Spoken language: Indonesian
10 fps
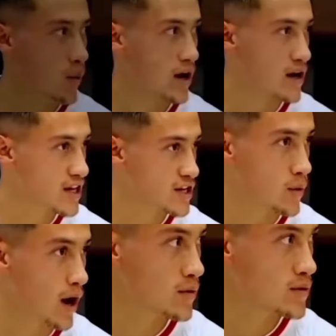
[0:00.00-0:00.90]

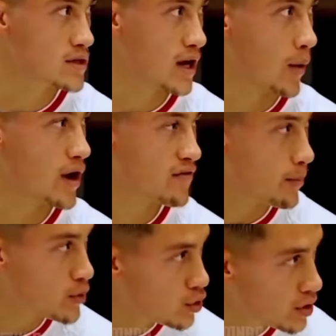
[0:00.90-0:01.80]
meredam tekanan
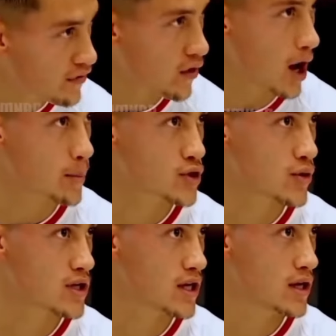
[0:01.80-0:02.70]
tersebut. Pertandingan
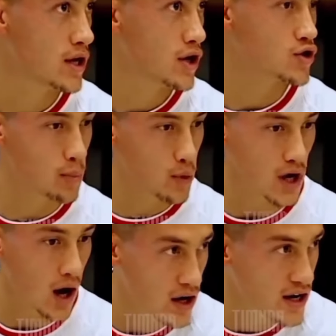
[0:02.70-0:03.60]
ini tidak hanya memiliki
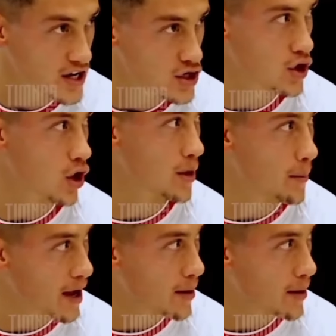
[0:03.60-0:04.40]
dampak penting dalam hal